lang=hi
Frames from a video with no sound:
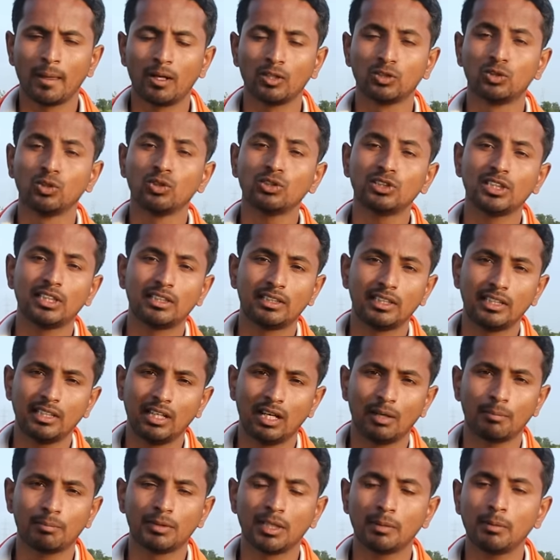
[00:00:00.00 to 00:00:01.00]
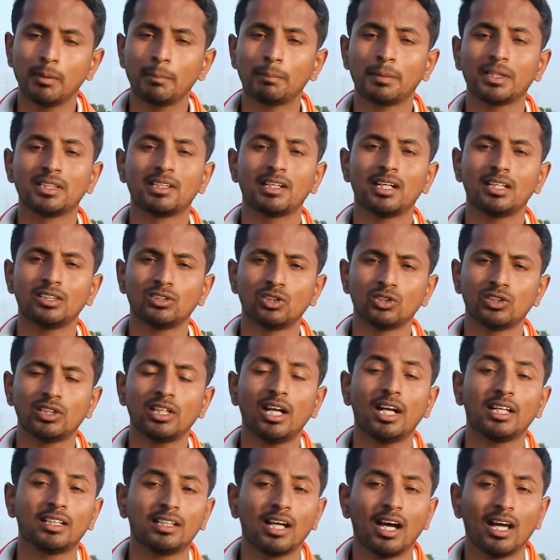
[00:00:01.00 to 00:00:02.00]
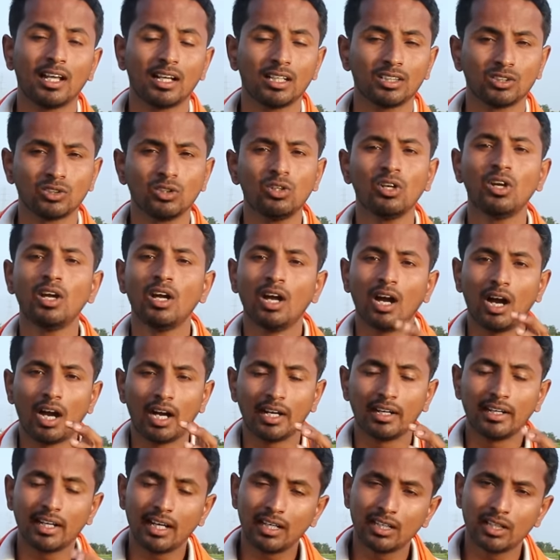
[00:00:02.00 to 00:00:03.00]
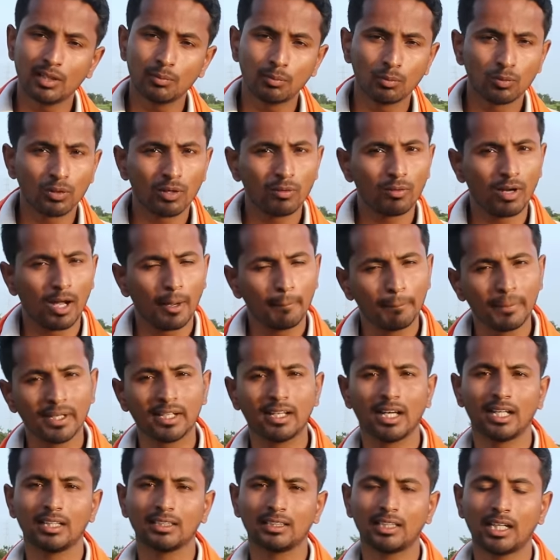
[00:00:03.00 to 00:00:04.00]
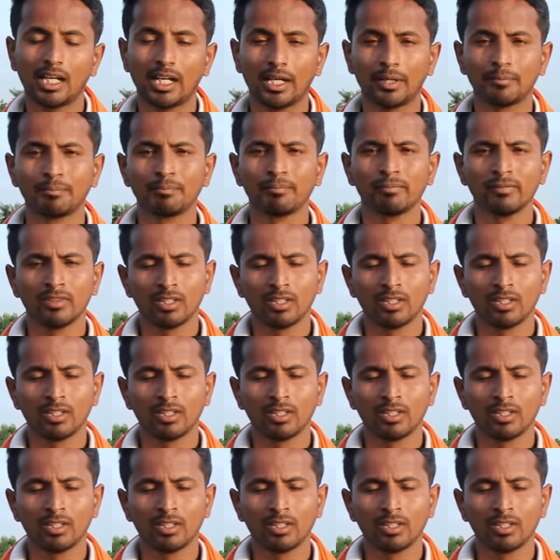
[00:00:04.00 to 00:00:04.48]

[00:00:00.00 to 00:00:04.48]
और दो से तीन हफ्ते में 1500 से 1800 अंडा ये पूरा वहाँ पे डालता है